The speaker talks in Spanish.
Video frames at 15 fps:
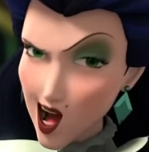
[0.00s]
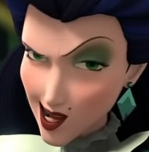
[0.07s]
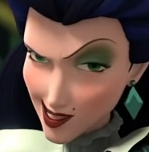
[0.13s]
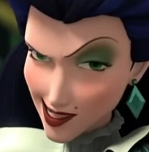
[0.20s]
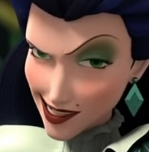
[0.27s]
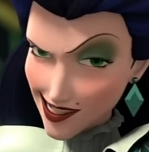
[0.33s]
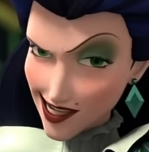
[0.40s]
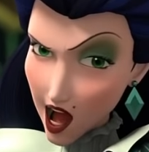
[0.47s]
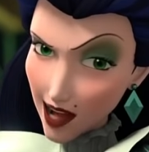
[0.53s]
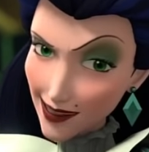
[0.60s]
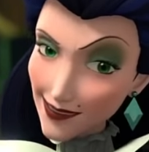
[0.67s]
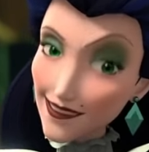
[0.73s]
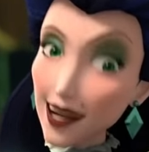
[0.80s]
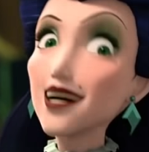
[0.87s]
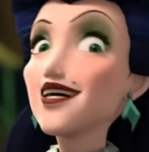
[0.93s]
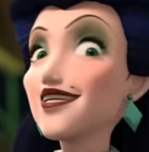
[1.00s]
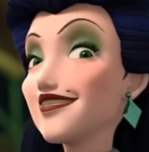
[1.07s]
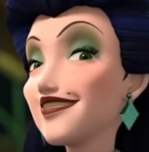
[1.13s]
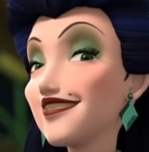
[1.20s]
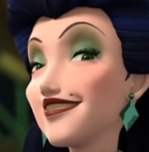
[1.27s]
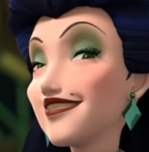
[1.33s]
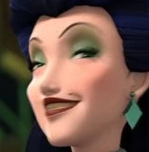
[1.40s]
De repente me
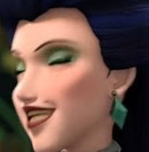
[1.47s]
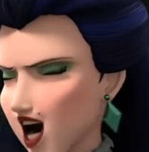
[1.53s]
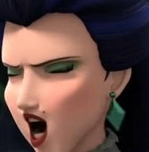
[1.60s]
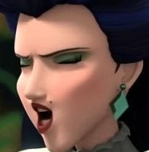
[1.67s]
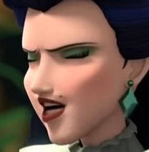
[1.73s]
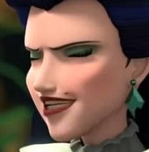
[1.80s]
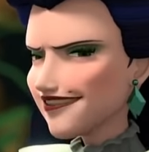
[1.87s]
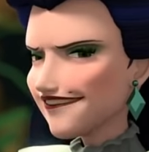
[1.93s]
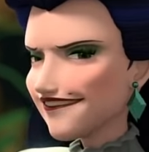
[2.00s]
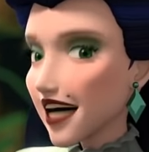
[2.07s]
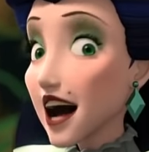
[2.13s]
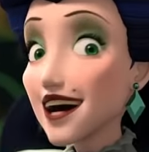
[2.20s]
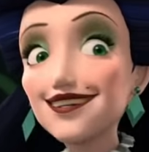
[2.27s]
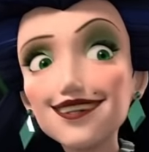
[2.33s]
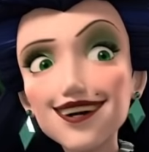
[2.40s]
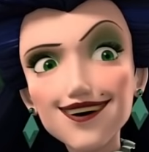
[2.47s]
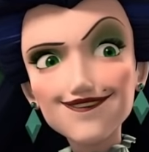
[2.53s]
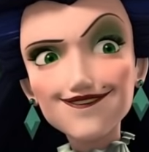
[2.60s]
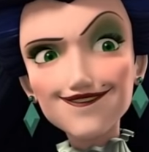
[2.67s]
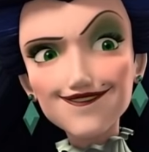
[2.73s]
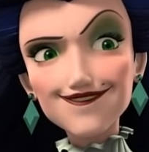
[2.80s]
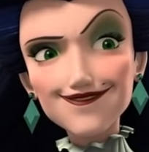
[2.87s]
siento oh,
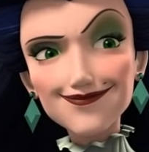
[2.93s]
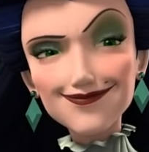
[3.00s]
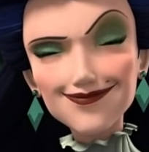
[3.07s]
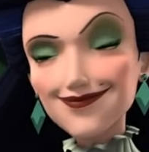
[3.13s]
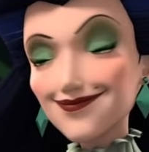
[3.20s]
festiva.